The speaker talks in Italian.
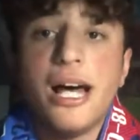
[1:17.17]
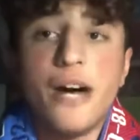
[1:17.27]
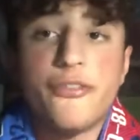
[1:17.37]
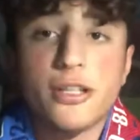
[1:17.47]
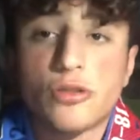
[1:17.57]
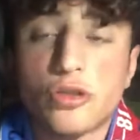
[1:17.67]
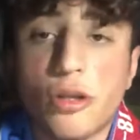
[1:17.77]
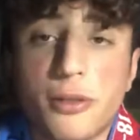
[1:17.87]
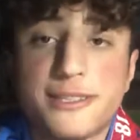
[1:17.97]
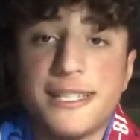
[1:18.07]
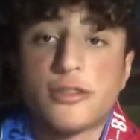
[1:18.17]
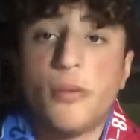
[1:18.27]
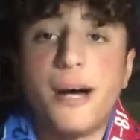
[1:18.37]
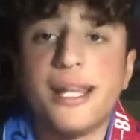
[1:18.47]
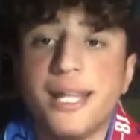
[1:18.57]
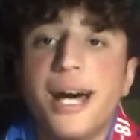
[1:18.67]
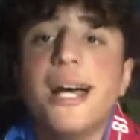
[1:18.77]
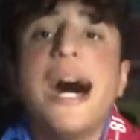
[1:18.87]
ha fatto il suo possesso palla,